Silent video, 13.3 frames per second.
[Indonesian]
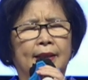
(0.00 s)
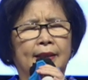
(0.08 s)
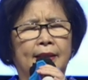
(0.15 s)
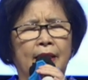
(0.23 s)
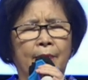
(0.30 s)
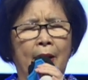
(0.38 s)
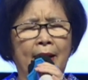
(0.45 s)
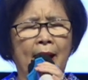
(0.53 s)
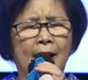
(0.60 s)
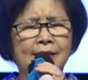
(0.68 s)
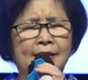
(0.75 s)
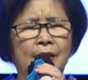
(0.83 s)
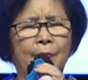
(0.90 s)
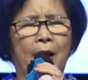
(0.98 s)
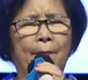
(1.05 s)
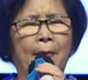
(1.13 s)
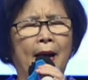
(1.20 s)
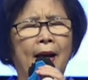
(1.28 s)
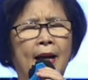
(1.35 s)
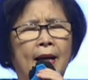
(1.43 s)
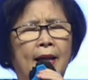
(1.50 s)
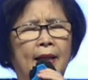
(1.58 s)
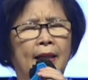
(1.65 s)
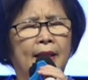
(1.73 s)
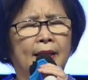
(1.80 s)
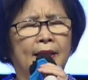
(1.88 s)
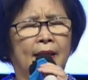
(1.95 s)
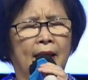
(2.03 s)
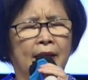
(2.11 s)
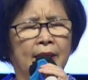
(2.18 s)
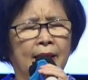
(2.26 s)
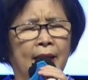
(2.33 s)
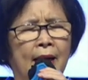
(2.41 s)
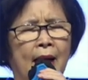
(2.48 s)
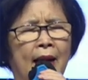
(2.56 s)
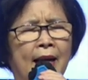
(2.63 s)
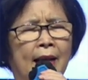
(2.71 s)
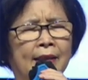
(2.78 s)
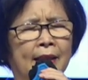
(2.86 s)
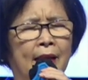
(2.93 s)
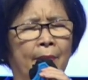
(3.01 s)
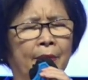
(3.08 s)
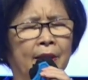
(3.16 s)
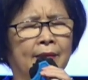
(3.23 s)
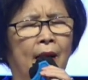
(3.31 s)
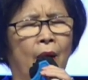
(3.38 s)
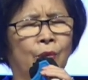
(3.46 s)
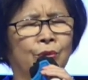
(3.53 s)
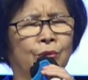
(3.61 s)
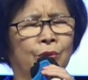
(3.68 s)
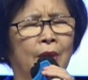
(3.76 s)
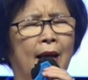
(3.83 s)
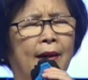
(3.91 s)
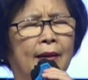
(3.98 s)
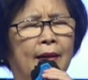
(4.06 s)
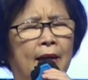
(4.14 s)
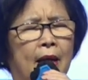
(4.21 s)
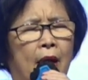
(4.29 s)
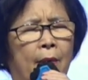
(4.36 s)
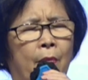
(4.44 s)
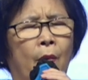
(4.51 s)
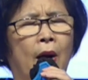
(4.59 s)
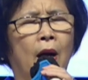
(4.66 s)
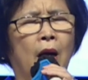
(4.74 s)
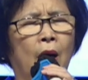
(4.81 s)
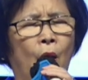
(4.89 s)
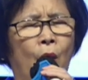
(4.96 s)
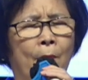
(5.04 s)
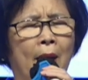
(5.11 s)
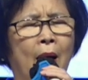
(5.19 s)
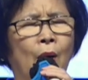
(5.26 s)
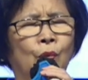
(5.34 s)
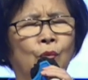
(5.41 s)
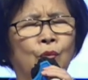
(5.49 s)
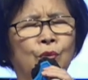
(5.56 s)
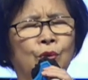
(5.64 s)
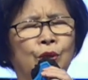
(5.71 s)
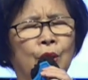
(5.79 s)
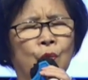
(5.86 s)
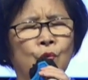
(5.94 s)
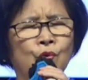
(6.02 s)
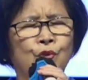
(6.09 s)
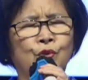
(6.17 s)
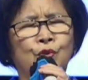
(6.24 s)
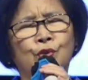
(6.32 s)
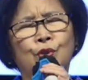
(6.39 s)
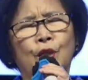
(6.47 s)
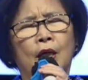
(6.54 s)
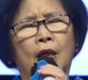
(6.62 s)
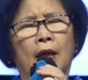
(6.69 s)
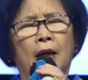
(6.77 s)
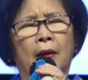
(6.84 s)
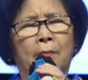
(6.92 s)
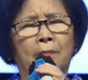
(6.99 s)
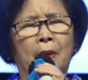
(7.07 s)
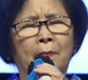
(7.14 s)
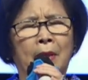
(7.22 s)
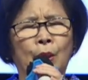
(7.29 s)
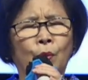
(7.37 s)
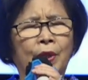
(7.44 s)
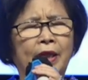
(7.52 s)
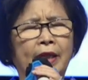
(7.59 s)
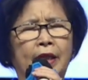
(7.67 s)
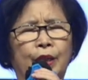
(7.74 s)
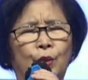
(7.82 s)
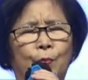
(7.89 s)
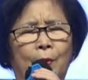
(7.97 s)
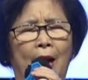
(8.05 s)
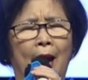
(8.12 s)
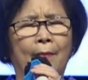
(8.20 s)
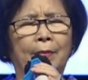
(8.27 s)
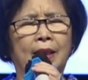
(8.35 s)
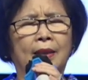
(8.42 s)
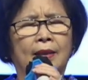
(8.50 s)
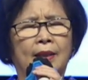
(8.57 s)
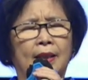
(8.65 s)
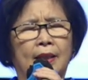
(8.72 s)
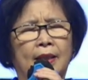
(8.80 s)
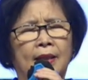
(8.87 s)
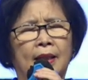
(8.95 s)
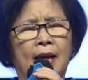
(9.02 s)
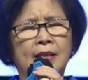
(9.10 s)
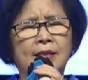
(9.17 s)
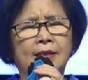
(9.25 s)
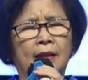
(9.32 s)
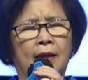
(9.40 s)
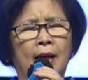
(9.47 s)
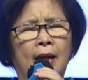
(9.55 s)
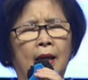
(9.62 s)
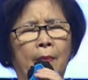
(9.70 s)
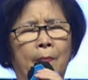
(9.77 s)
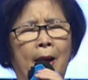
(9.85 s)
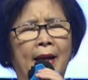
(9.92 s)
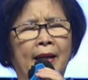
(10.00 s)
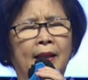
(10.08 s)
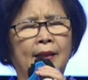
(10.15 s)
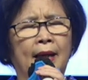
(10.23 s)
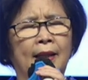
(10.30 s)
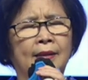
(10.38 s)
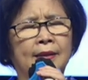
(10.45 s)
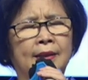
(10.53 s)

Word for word: Terima kasih Bapak. Dengan kerendahan hati kami tahu Tuhan bahwa engkau mau terus memenuhi hidup kami dengan segala kebaikan